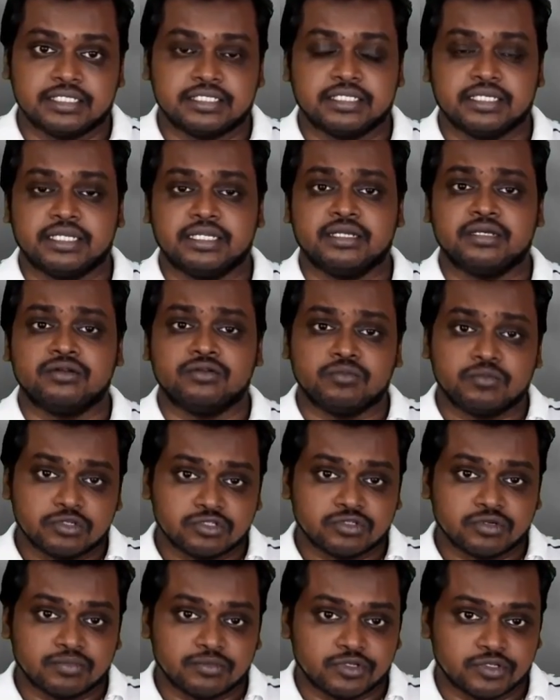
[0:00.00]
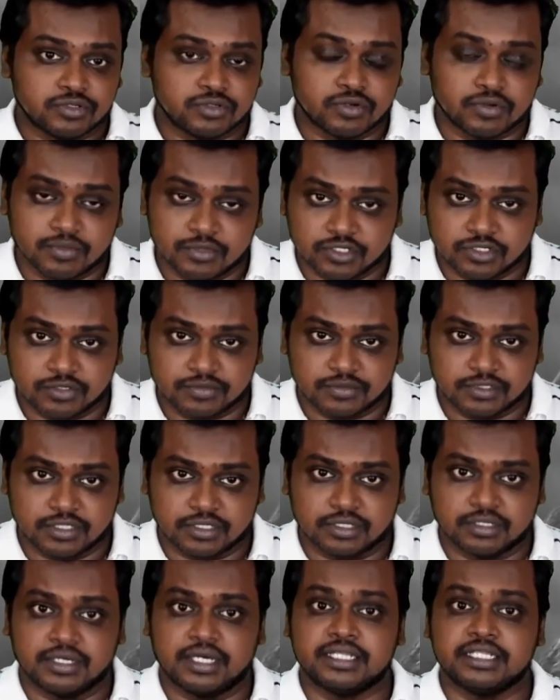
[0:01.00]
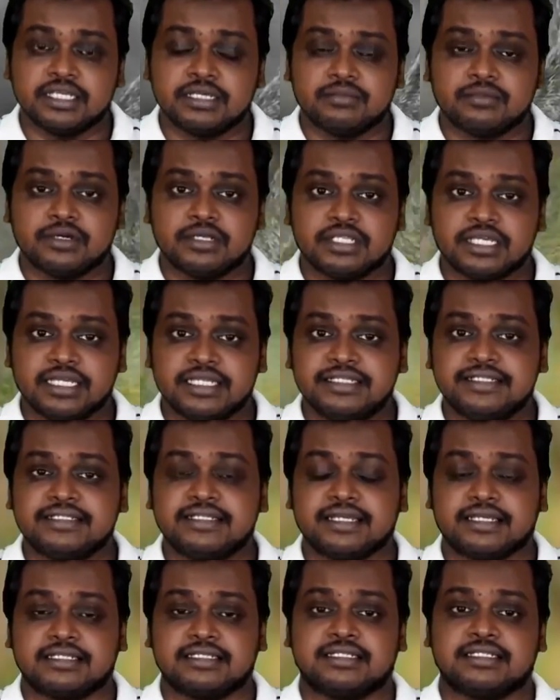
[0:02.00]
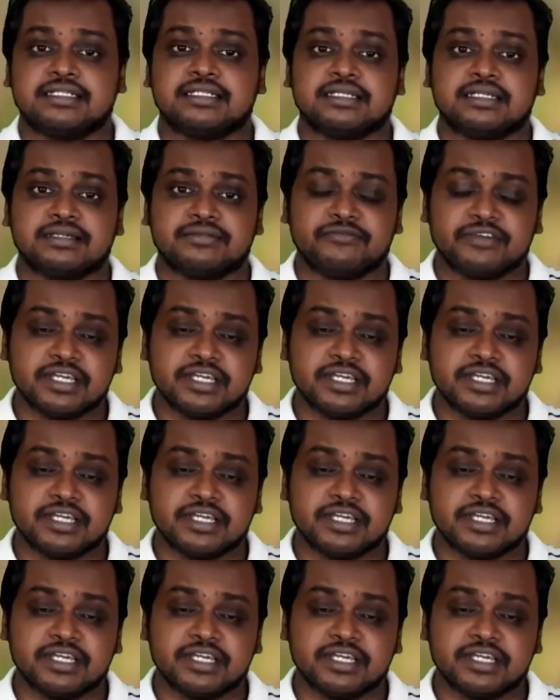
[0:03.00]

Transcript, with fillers: எடுத்திங்கன்னா முப்பத்தொம்பது குரோமோசோம்ஸ் இருக்கும் அதே மாதிரி இன்செக்ட்ஸு